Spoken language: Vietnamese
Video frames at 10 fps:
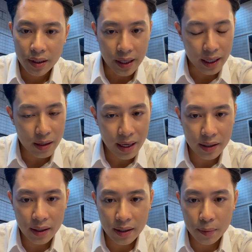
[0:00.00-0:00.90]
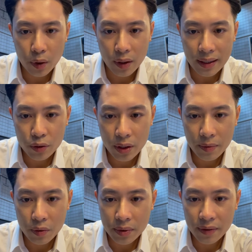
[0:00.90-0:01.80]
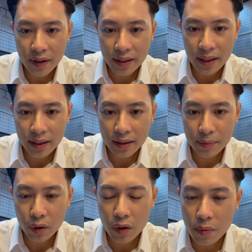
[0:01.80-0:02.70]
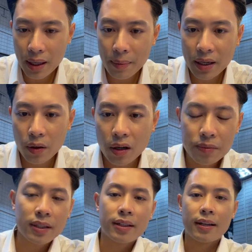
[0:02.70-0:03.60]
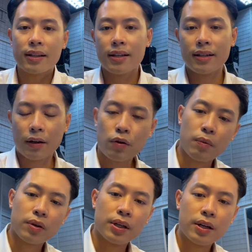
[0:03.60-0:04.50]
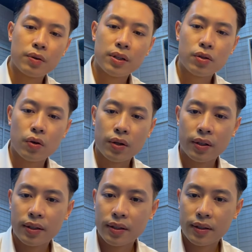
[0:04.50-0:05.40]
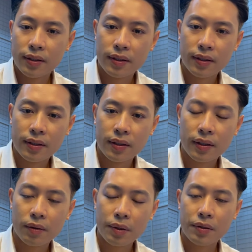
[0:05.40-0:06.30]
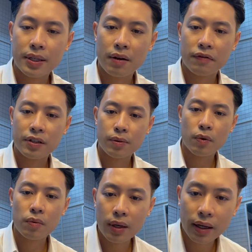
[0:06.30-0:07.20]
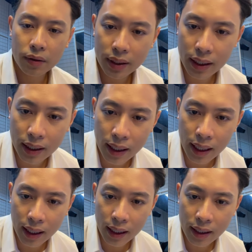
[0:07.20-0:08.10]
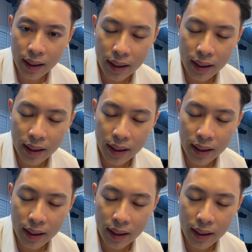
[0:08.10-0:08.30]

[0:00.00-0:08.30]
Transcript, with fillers: Đấy các bạn ơi, buổi livestream cũng như vậy nhá, cứ một lúc là bắt đầu không nhìn thấy tin nhắn của mọi người đâu nữa rồi. Không hiểu sao Facebook lại có thể là